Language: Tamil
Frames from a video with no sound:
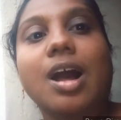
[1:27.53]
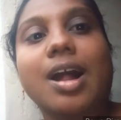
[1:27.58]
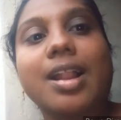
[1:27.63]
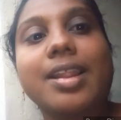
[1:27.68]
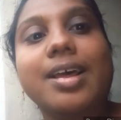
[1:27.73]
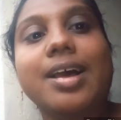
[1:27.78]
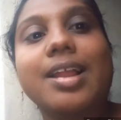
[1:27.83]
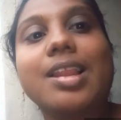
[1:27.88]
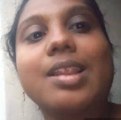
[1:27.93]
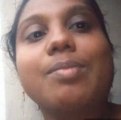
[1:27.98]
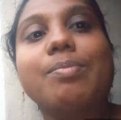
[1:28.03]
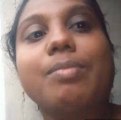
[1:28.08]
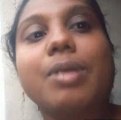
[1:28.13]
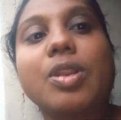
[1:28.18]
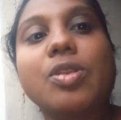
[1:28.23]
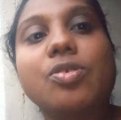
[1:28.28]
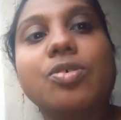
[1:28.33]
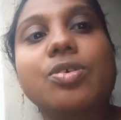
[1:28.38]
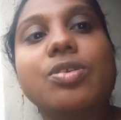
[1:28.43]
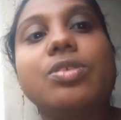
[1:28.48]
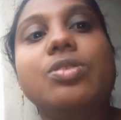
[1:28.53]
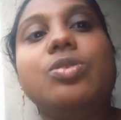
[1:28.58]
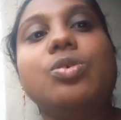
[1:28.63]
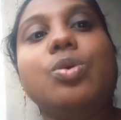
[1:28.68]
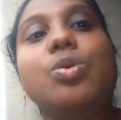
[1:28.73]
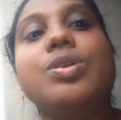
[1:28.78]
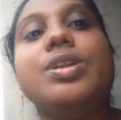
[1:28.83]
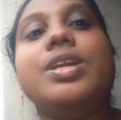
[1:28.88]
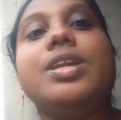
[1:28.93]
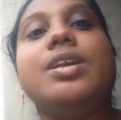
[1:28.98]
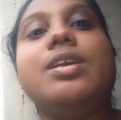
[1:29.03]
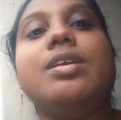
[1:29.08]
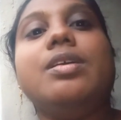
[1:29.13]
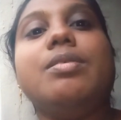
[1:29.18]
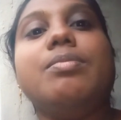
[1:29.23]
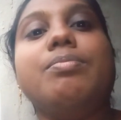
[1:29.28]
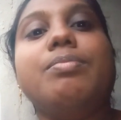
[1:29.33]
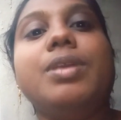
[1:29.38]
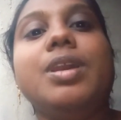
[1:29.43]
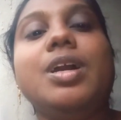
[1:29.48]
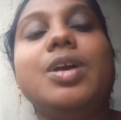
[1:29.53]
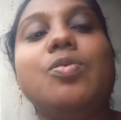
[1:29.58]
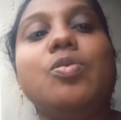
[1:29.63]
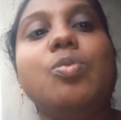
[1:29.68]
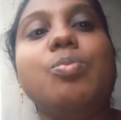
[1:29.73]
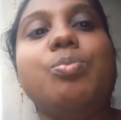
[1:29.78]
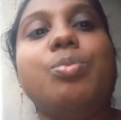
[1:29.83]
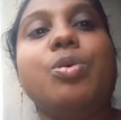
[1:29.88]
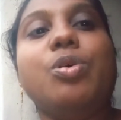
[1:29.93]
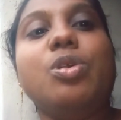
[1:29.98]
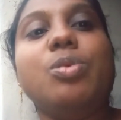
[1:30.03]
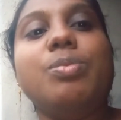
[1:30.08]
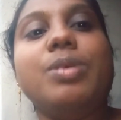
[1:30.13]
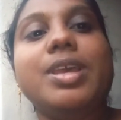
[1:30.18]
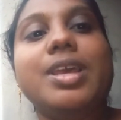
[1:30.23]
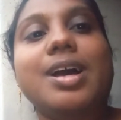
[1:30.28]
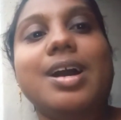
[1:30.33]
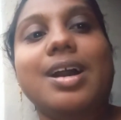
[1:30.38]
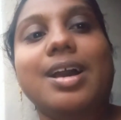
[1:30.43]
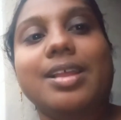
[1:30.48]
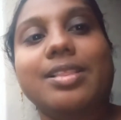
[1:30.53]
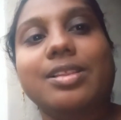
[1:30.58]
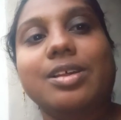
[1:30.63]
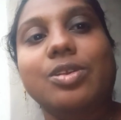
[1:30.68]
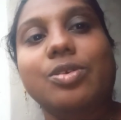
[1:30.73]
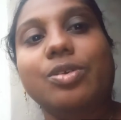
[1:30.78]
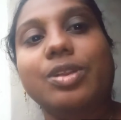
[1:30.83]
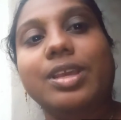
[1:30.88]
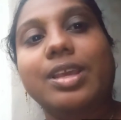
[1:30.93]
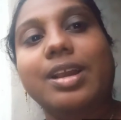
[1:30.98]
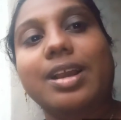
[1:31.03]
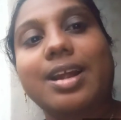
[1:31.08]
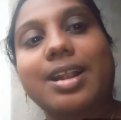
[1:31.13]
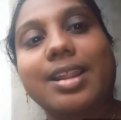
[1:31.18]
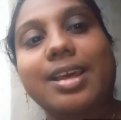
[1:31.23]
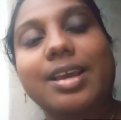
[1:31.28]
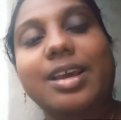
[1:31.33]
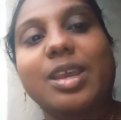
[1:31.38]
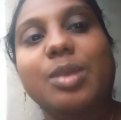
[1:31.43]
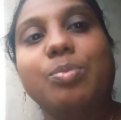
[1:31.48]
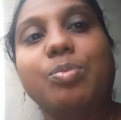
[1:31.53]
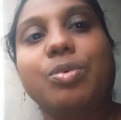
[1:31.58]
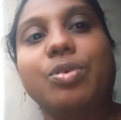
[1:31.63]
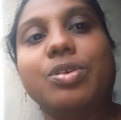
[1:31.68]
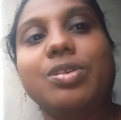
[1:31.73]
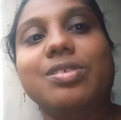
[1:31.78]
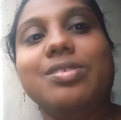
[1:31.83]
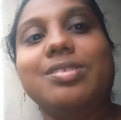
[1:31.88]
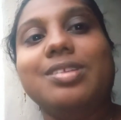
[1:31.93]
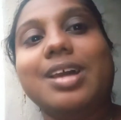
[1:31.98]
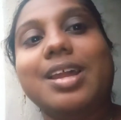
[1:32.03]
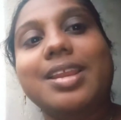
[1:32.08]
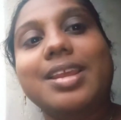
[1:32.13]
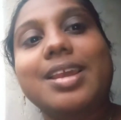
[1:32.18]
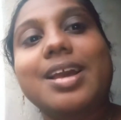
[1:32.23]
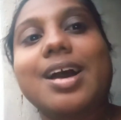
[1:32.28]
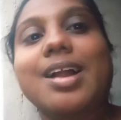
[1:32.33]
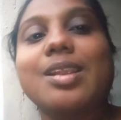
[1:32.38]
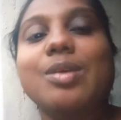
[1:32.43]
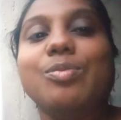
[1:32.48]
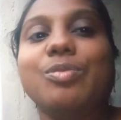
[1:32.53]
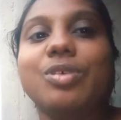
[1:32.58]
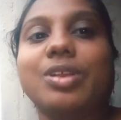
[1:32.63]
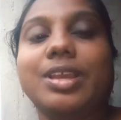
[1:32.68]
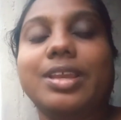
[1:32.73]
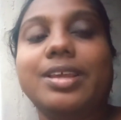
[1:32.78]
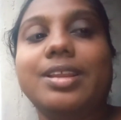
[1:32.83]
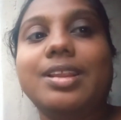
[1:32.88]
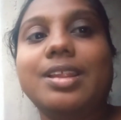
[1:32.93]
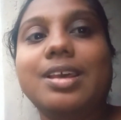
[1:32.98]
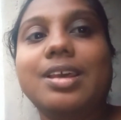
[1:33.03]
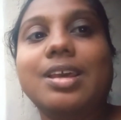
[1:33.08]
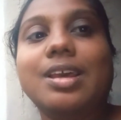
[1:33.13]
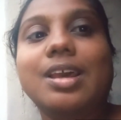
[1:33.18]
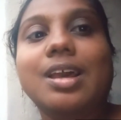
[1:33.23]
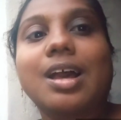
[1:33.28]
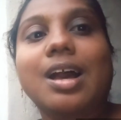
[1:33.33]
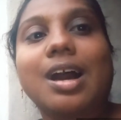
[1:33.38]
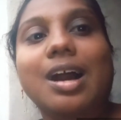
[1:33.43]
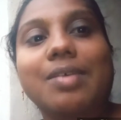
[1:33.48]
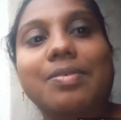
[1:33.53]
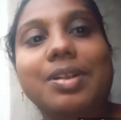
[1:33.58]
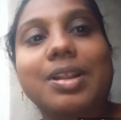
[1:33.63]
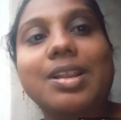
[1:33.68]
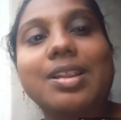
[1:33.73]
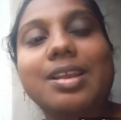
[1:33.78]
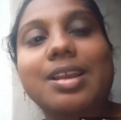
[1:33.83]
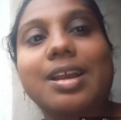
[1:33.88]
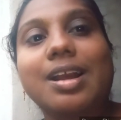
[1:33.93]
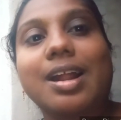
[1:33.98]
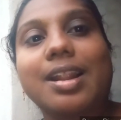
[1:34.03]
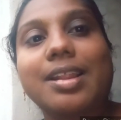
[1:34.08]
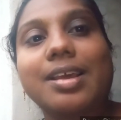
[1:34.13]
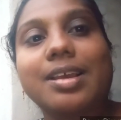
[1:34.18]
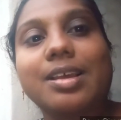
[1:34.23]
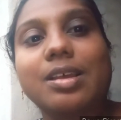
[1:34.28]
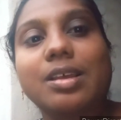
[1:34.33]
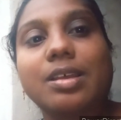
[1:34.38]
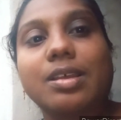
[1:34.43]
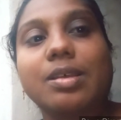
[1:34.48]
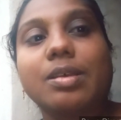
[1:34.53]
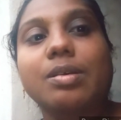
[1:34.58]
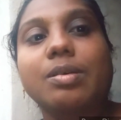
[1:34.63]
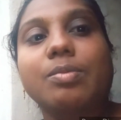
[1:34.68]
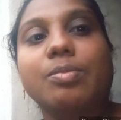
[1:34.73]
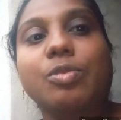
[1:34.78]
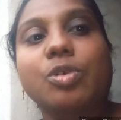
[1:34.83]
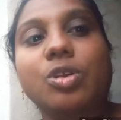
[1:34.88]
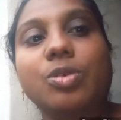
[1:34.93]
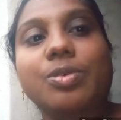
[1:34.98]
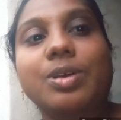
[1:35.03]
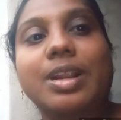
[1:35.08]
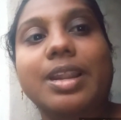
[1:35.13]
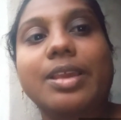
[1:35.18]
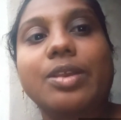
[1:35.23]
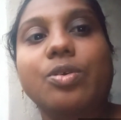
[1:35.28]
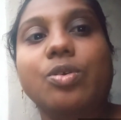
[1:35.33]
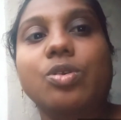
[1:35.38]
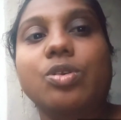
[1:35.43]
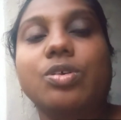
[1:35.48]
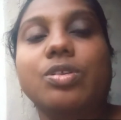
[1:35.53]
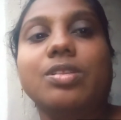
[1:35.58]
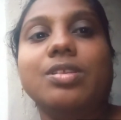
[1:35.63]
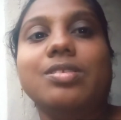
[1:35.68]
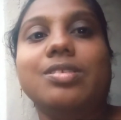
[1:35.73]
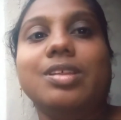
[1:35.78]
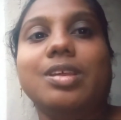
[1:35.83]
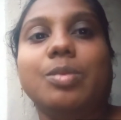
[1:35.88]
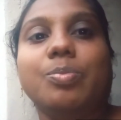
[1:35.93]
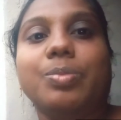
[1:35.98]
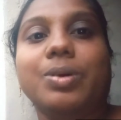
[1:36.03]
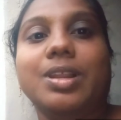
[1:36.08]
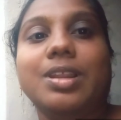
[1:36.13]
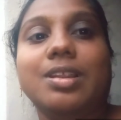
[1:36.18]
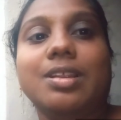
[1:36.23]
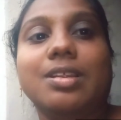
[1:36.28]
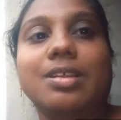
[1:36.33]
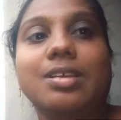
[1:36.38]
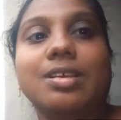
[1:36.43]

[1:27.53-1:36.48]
ஆனால் மற்றொரு தோழி மிகவும் பொறுமையாக தன்னுடைய கணக்கை போட்டு சரியான முறையில் அவள் கணக்கு முடிவுகளை கொண்டு வந்து சேர்ப்பாள்